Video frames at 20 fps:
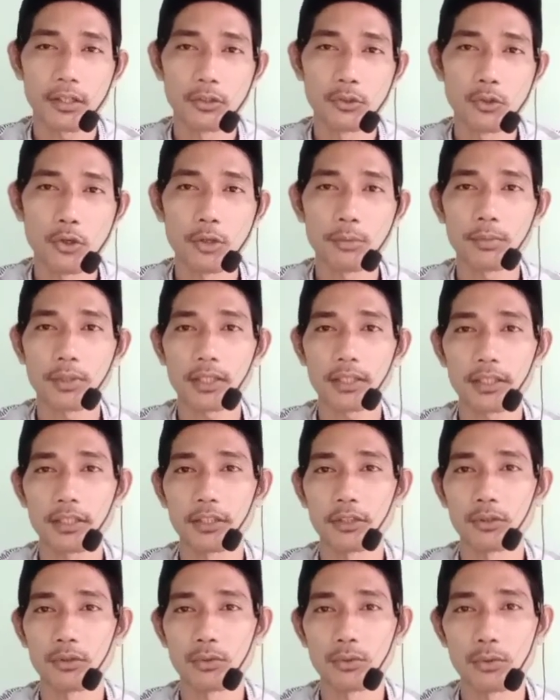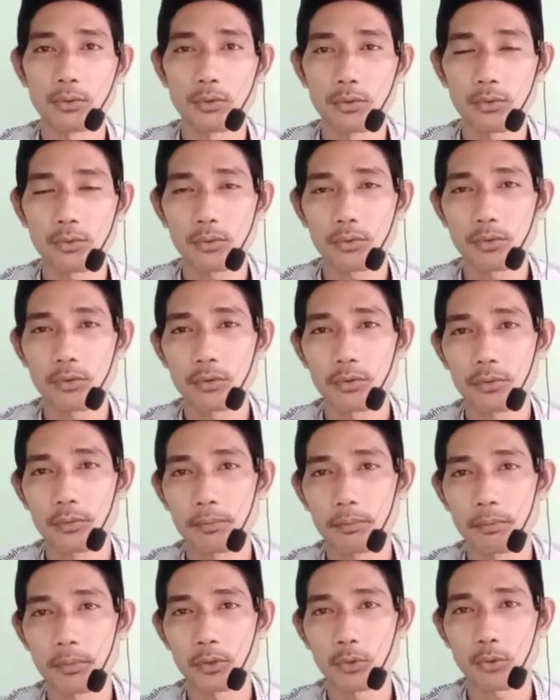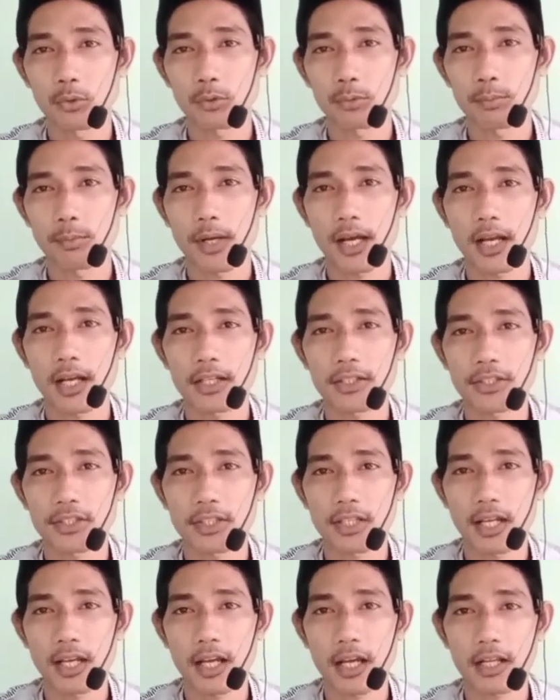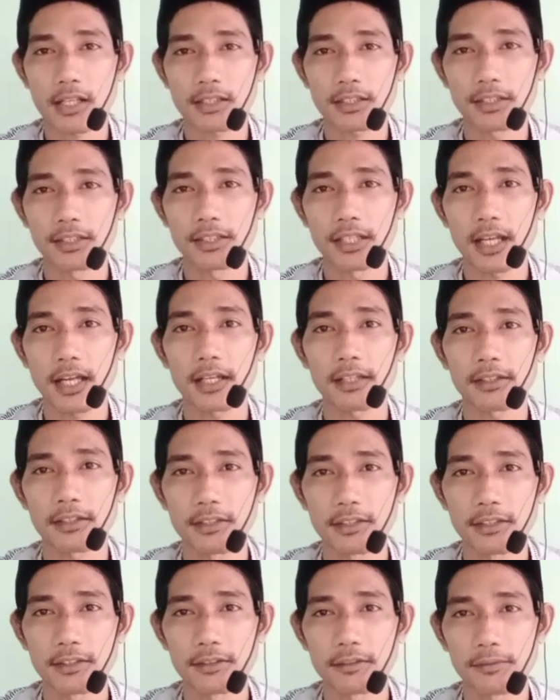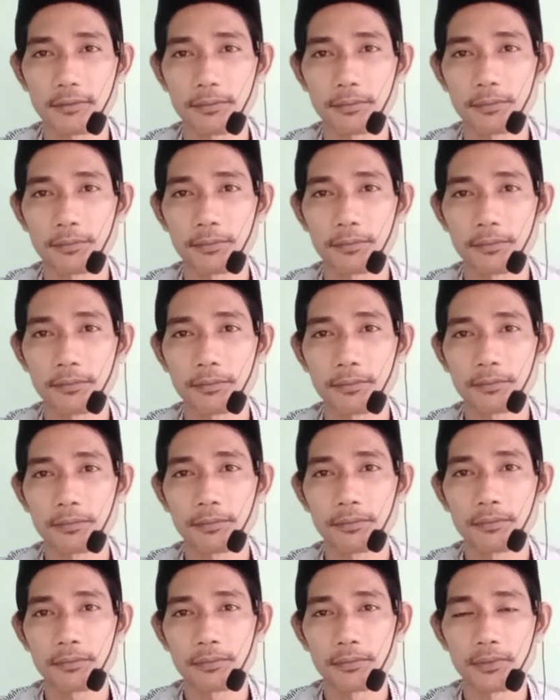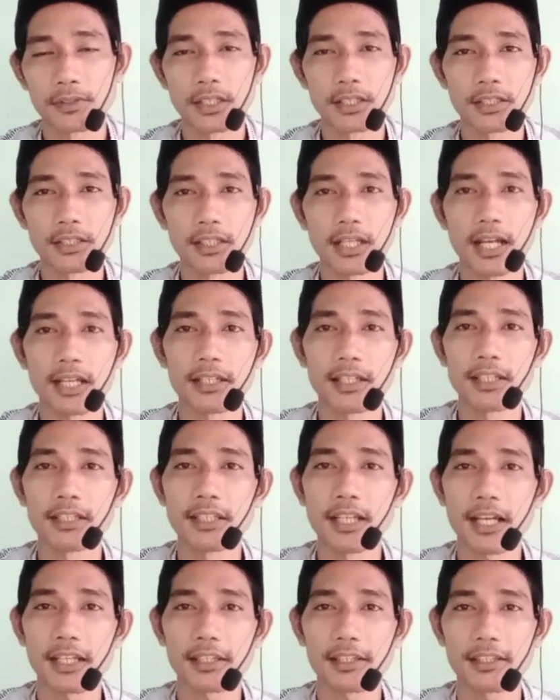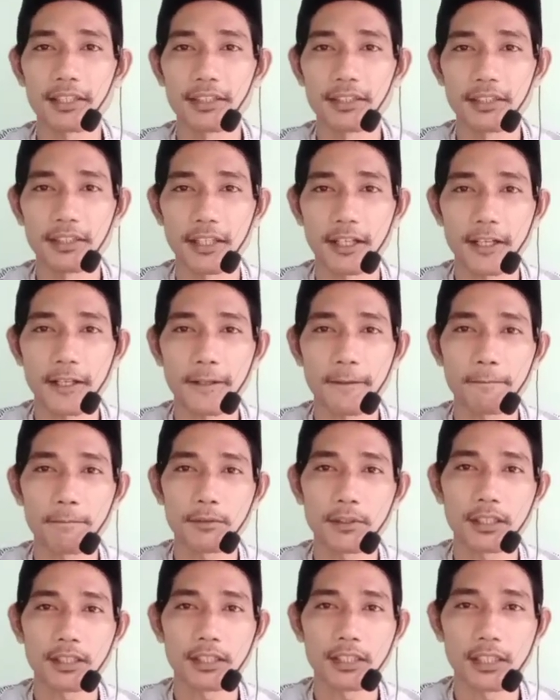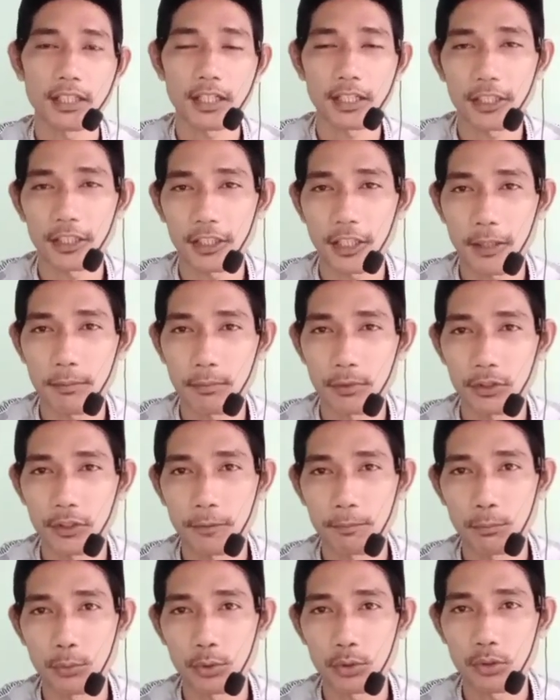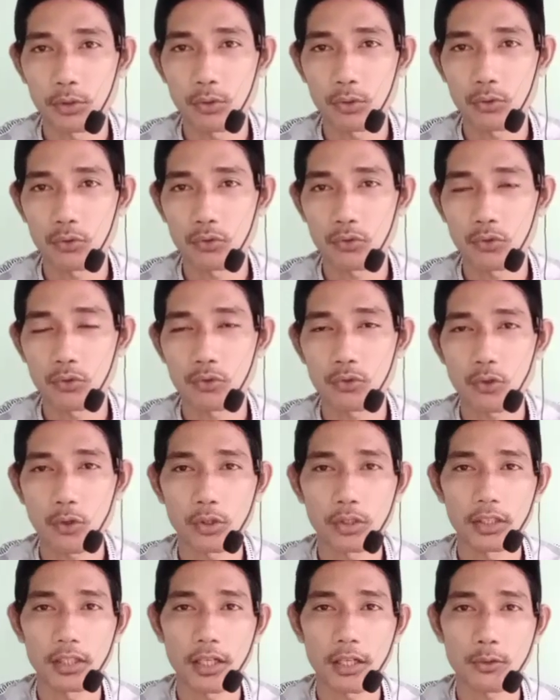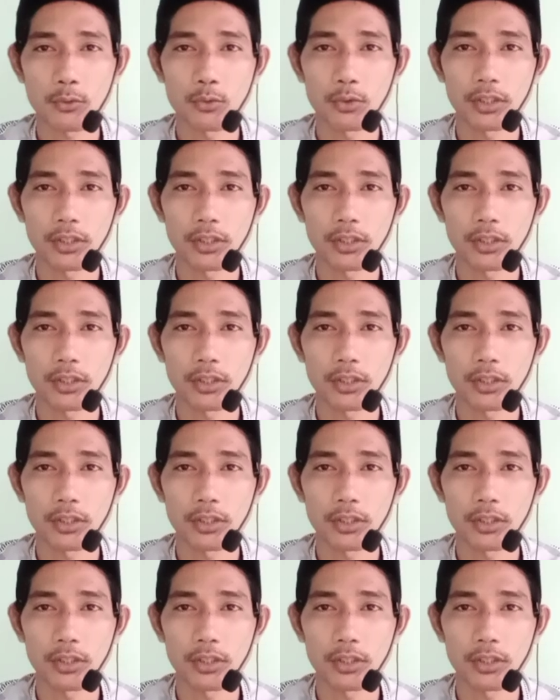Domir itu menurut bahasa artinya hati. Jadi ada di hati ya. Ketika kita menyebut khususon ila